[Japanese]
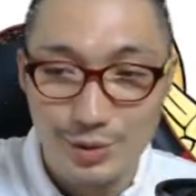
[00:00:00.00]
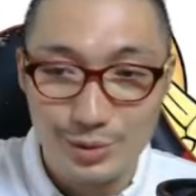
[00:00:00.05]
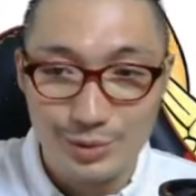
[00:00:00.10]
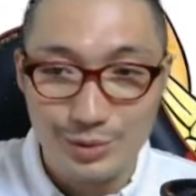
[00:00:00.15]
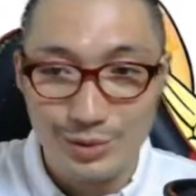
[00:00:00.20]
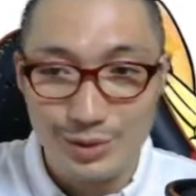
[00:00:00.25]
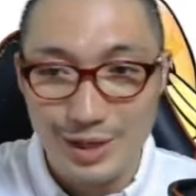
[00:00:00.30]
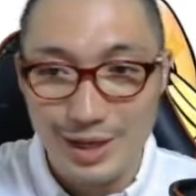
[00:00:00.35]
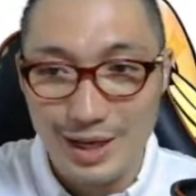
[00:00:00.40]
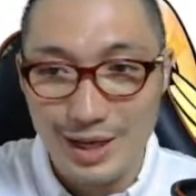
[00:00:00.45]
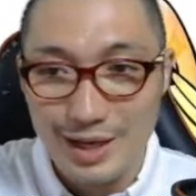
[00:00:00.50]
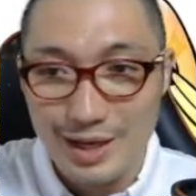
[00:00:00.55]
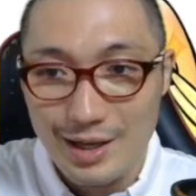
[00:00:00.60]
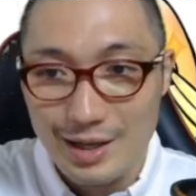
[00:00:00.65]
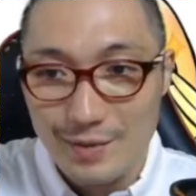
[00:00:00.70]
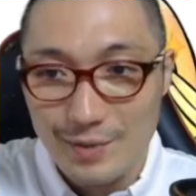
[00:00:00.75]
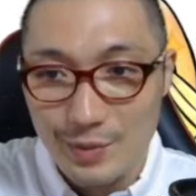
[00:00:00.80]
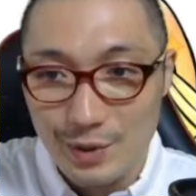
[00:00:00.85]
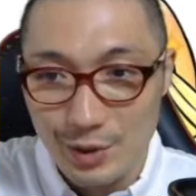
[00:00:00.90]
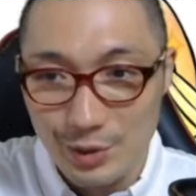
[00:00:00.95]
ことで、
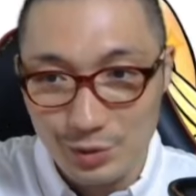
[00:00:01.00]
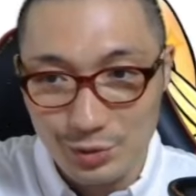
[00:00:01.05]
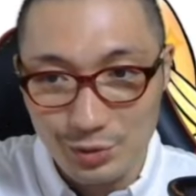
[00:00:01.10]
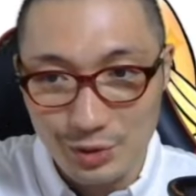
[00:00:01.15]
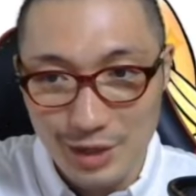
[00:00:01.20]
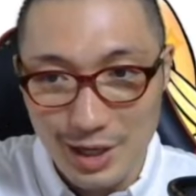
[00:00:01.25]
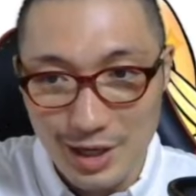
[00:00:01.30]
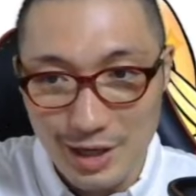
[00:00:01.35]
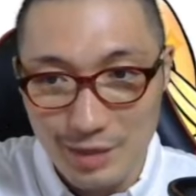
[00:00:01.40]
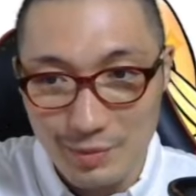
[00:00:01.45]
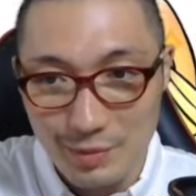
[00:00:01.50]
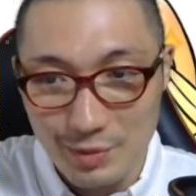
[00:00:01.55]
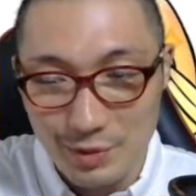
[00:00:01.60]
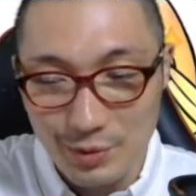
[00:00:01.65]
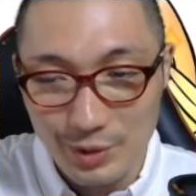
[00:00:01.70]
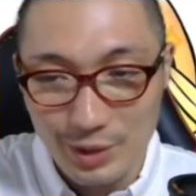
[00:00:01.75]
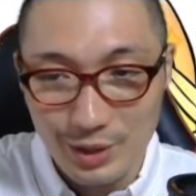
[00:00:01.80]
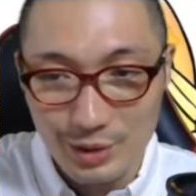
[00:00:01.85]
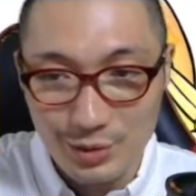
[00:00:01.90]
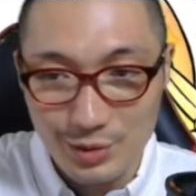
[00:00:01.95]
見事ナナミン
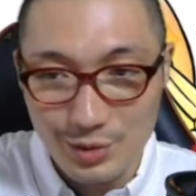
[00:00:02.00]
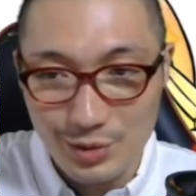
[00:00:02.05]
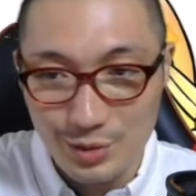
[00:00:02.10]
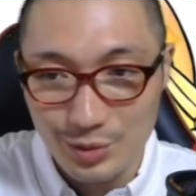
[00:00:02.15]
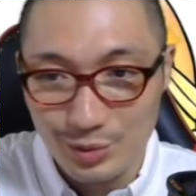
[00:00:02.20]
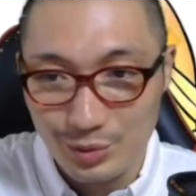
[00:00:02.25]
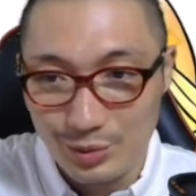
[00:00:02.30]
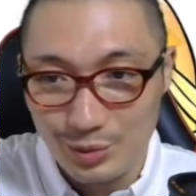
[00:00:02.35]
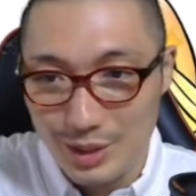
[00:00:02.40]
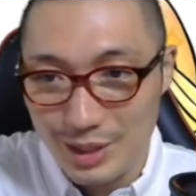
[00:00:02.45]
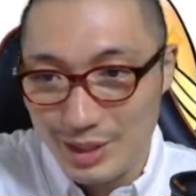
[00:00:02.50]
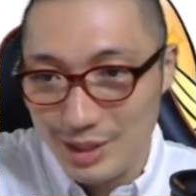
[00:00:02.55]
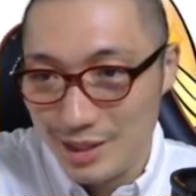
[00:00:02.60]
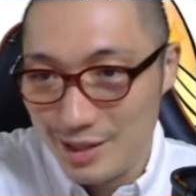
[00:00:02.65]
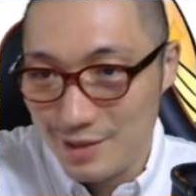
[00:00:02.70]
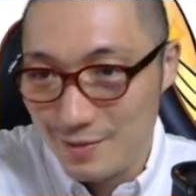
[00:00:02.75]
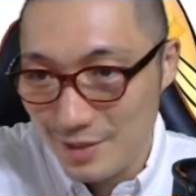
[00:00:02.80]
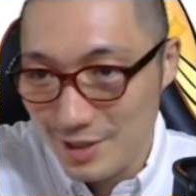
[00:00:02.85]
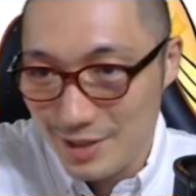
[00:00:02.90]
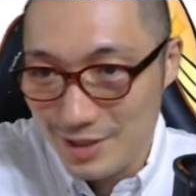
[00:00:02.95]
をゲットすることがで
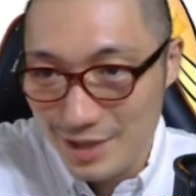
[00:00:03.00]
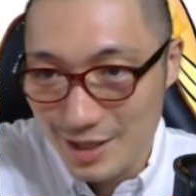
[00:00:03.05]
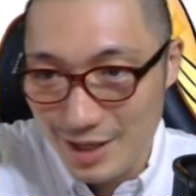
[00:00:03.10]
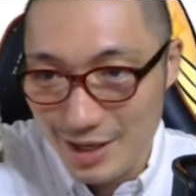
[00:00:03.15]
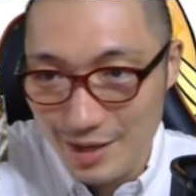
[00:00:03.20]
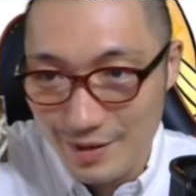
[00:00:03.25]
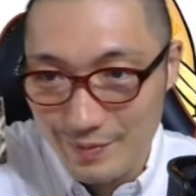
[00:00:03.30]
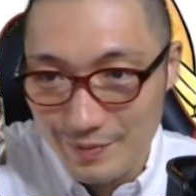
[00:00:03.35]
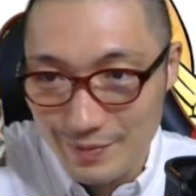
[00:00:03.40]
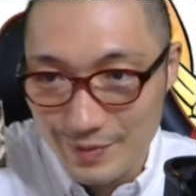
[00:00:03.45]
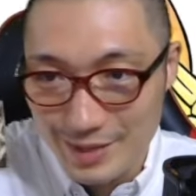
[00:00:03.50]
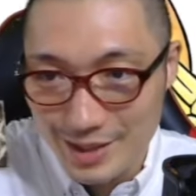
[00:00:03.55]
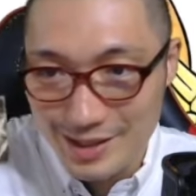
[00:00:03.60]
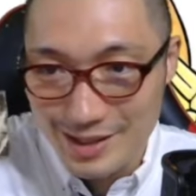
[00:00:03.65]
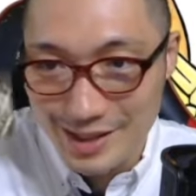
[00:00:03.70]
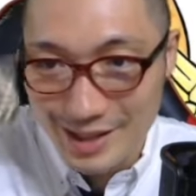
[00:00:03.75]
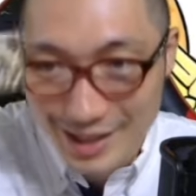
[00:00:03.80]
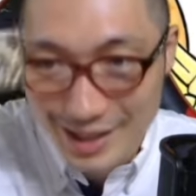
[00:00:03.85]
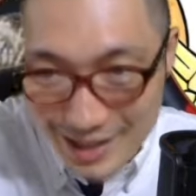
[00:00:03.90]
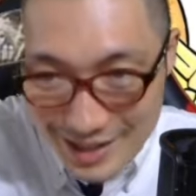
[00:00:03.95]
きました。皆
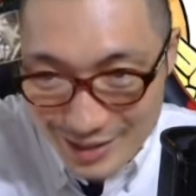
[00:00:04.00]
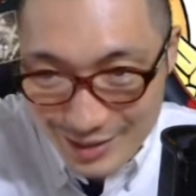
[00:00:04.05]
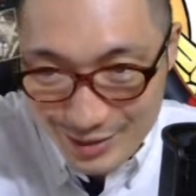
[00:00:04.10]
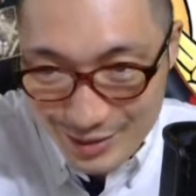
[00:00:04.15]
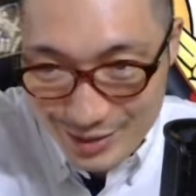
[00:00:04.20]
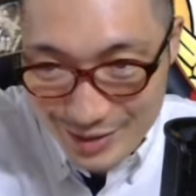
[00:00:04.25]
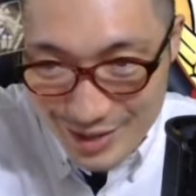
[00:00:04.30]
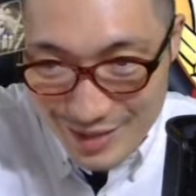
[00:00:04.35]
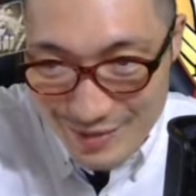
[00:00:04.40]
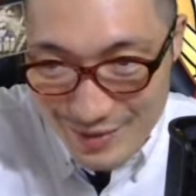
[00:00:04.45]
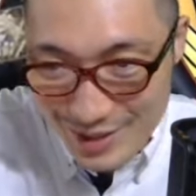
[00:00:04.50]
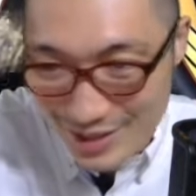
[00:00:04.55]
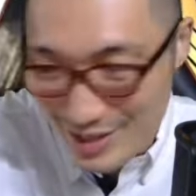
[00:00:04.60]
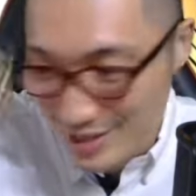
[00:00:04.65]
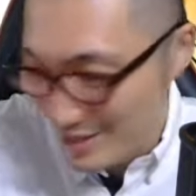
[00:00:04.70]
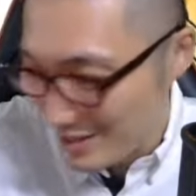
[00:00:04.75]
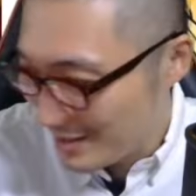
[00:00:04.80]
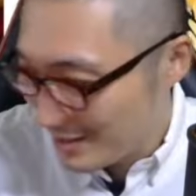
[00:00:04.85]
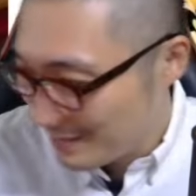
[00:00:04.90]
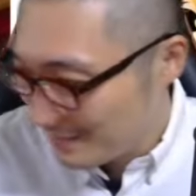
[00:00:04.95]
さんありがとうございま
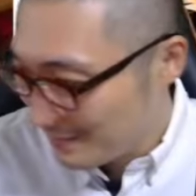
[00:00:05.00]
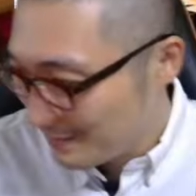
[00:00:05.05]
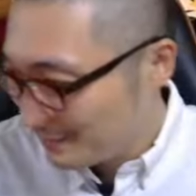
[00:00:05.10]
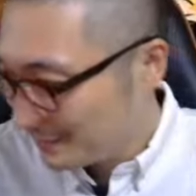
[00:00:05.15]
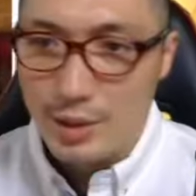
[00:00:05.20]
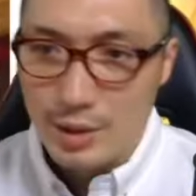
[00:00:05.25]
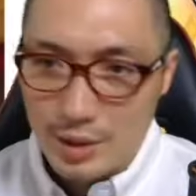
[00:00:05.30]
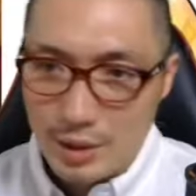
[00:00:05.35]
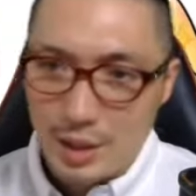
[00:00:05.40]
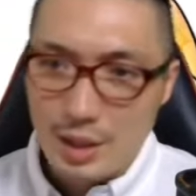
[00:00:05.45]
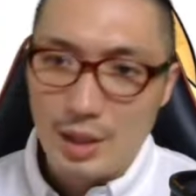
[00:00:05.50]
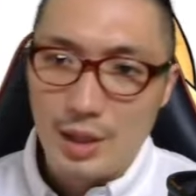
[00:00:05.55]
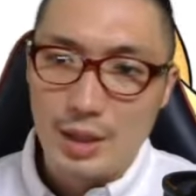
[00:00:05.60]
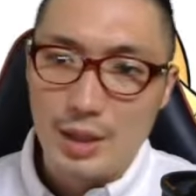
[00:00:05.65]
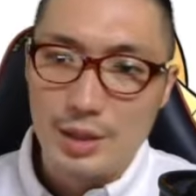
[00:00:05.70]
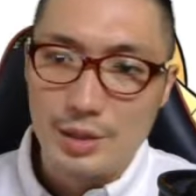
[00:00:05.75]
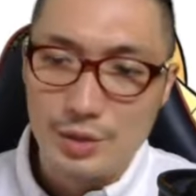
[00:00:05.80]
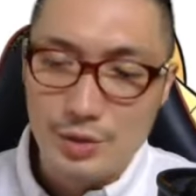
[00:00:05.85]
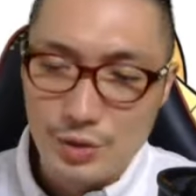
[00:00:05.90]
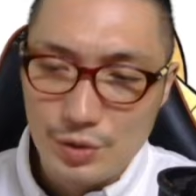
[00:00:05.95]
す。いやー、
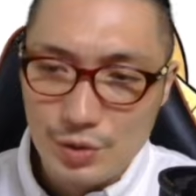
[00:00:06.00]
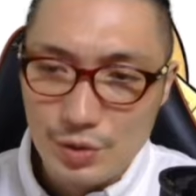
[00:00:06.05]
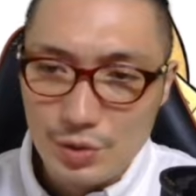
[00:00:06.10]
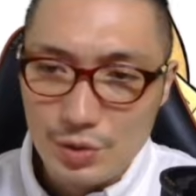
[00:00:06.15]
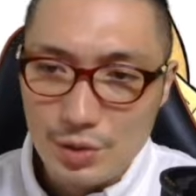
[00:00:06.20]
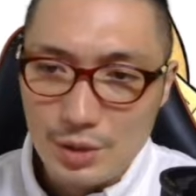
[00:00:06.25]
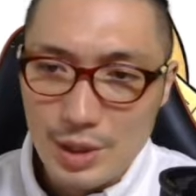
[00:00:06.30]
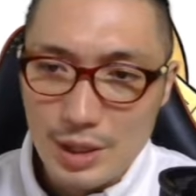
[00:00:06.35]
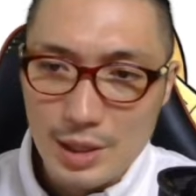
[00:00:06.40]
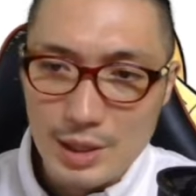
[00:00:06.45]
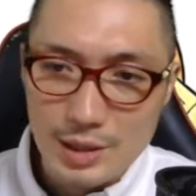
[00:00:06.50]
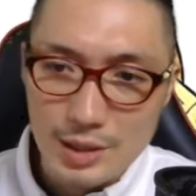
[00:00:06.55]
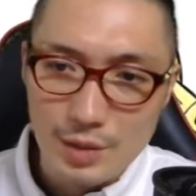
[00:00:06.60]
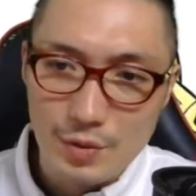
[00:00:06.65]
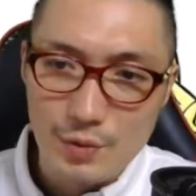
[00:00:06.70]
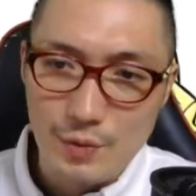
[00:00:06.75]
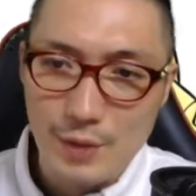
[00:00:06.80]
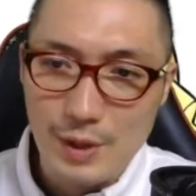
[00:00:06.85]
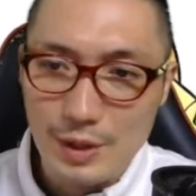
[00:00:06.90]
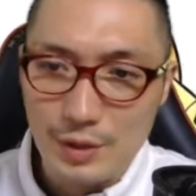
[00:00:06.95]
呪術廻戦
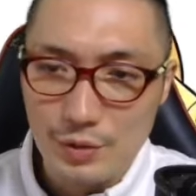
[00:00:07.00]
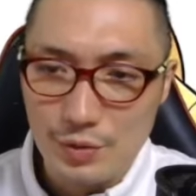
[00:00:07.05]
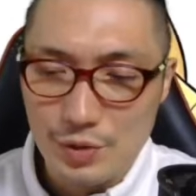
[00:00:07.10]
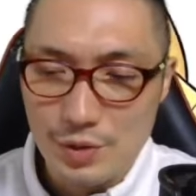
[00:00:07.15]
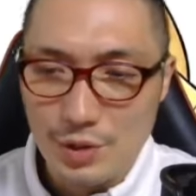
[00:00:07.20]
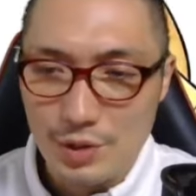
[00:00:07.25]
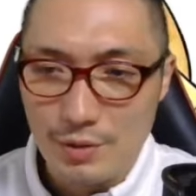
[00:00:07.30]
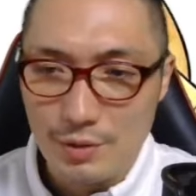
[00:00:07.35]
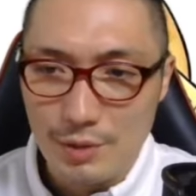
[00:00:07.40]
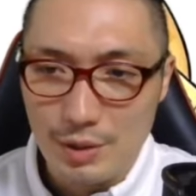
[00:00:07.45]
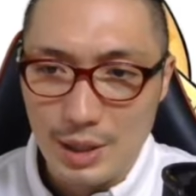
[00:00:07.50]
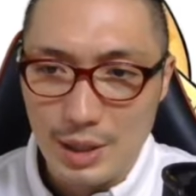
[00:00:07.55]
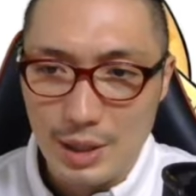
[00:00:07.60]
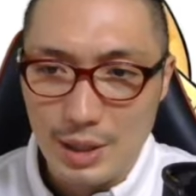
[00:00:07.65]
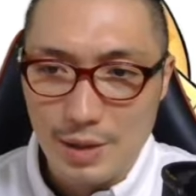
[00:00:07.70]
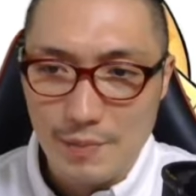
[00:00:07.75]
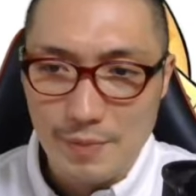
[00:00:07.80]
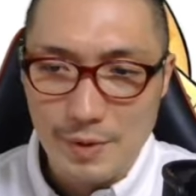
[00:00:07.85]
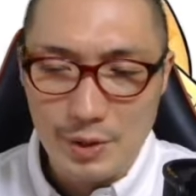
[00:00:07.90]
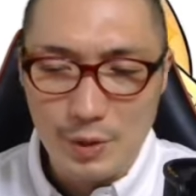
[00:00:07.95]
のファンとしては、
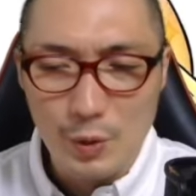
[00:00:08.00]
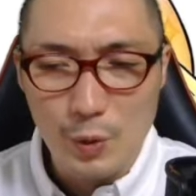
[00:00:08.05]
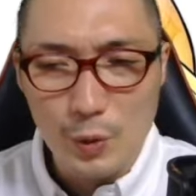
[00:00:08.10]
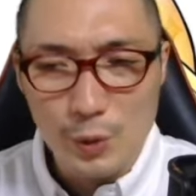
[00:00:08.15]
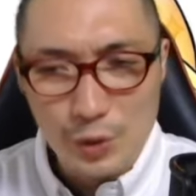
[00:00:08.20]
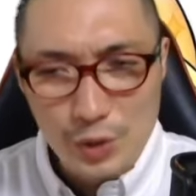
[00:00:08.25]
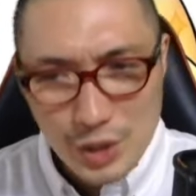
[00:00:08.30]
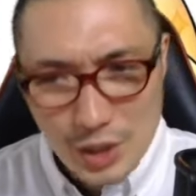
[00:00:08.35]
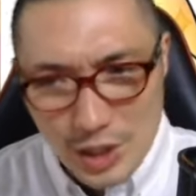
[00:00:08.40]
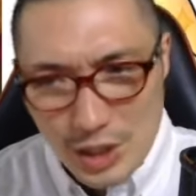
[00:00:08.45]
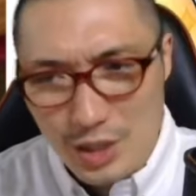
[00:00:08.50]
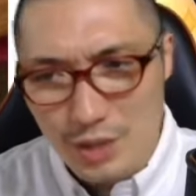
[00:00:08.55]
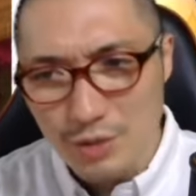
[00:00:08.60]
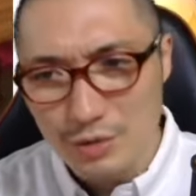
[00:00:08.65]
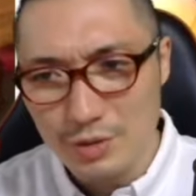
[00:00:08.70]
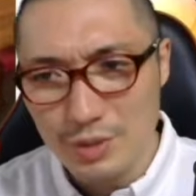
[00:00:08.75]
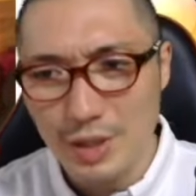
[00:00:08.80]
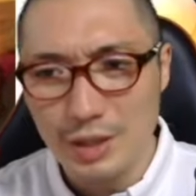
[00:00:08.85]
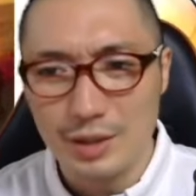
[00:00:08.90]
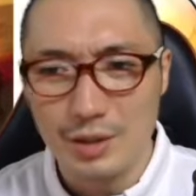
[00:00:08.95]
やっぱりこういう
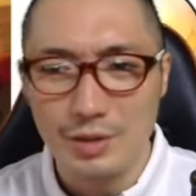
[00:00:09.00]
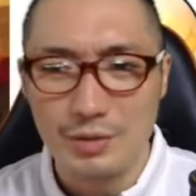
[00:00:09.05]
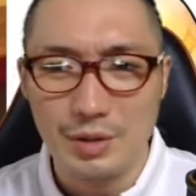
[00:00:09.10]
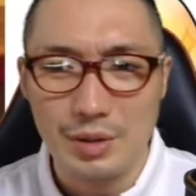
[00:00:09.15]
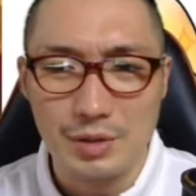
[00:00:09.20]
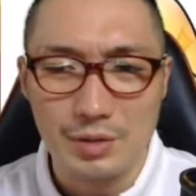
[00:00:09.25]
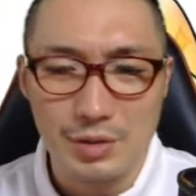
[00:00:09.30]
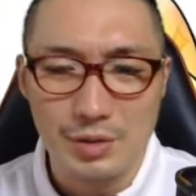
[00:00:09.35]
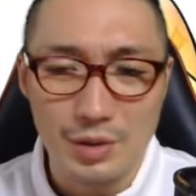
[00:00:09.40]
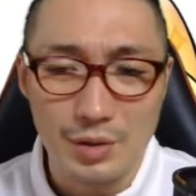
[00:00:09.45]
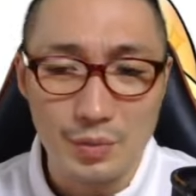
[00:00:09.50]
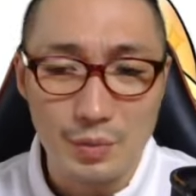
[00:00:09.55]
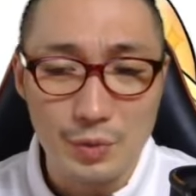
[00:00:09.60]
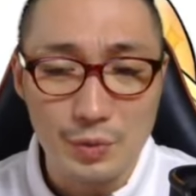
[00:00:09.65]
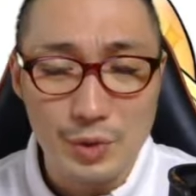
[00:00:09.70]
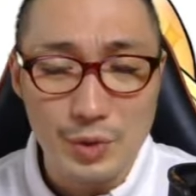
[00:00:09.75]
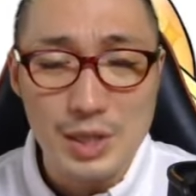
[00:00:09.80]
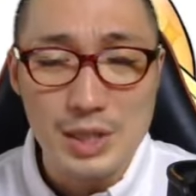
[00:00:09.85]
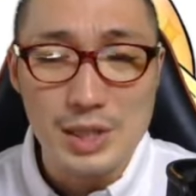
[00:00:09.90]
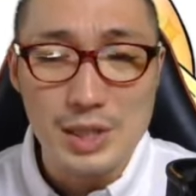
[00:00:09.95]
シールになってくれるっていうのも
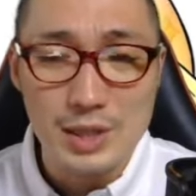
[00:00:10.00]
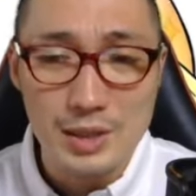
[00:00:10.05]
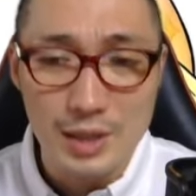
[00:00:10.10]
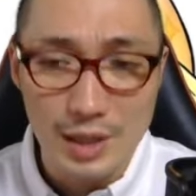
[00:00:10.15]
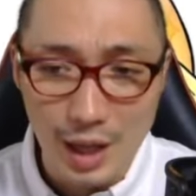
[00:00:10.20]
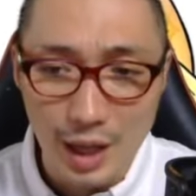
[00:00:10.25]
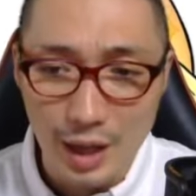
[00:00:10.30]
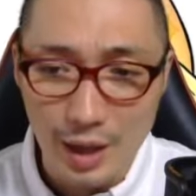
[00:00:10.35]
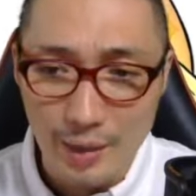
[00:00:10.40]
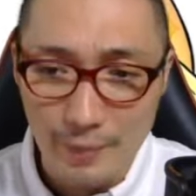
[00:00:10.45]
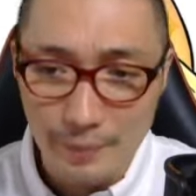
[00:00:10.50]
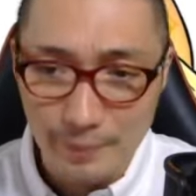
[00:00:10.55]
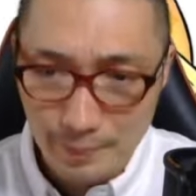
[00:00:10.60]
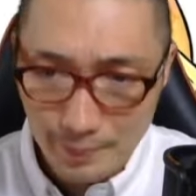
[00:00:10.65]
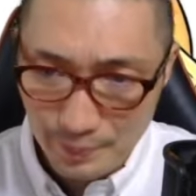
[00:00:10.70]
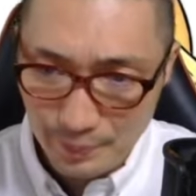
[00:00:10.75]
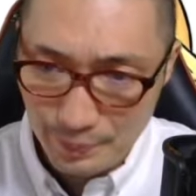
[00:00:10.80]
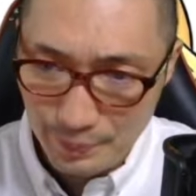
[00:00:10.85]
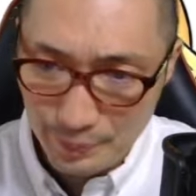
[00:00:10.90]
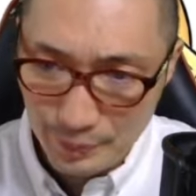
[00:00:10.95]
嬉しいね。う
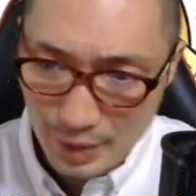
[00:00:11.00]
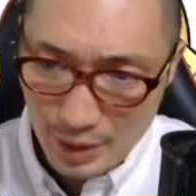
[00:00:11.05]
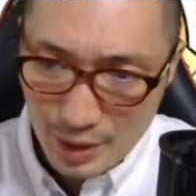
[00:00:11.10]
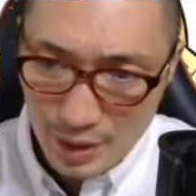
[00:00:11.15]
ん。